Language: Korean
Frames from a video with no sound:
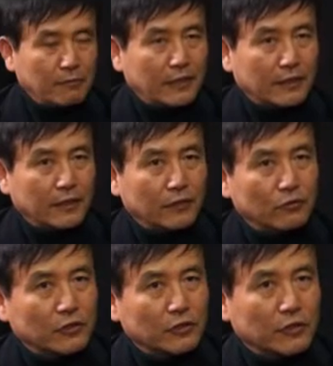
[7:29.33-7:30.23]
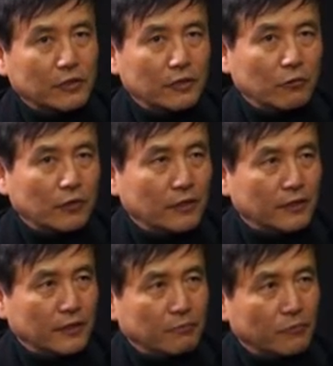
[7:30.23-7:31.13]
만약에 유전적인
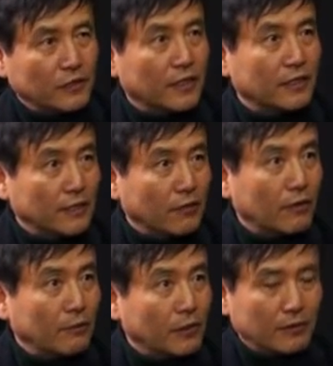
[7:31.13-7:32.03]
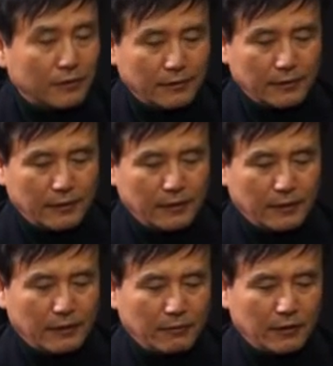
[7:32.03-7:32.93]
원인이 문제가 된다고 하면은
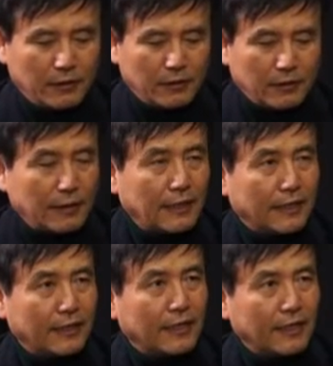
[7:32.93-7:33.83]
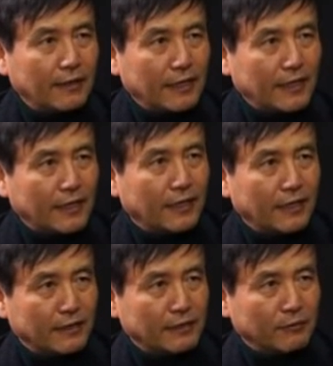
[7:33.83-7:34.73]
그러면 아이가 한
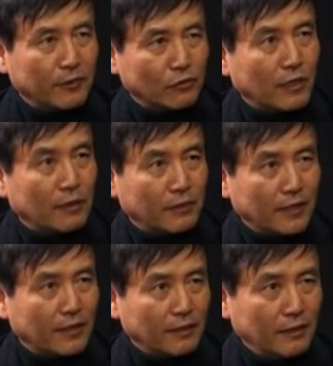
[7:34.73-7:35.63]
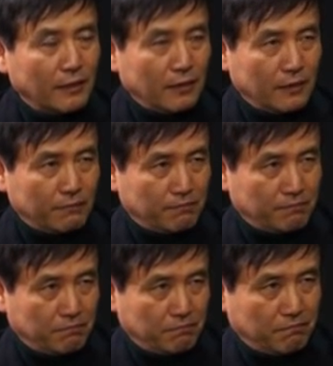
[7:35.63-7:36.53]
아이가 예를 면 소아암이다. 그,
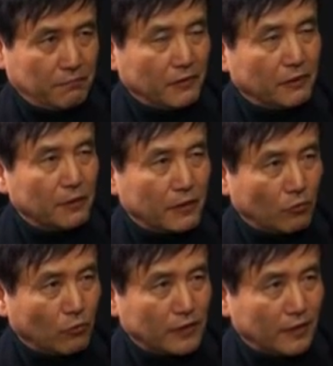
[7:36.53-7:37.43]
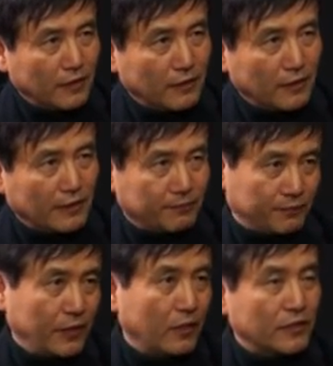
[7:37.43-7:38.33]
그 밑에 동생이라든가 네.
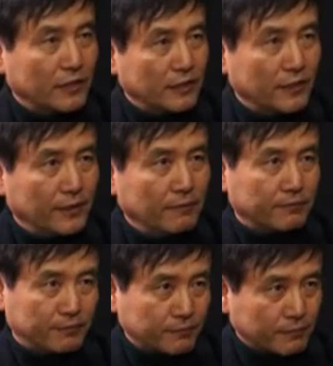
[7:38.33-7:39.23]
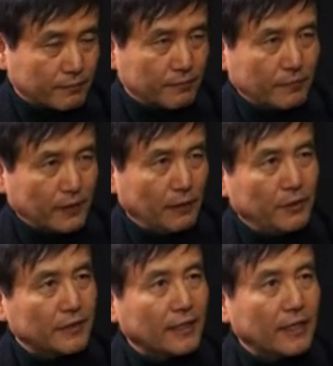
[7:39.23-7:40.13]
형제들이 네.
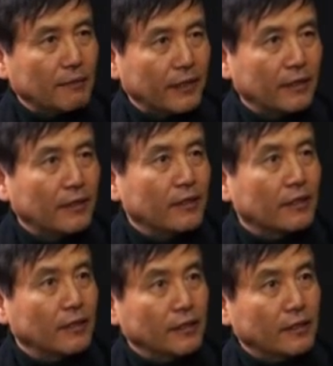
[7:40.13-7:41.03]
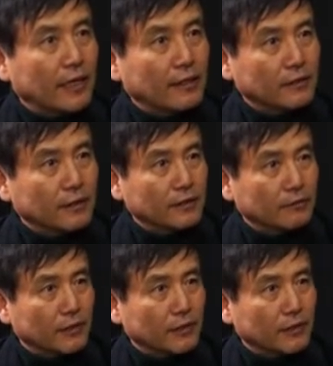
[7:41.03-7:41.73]
비슷한 암에 걸릴 가능성이 있습니다.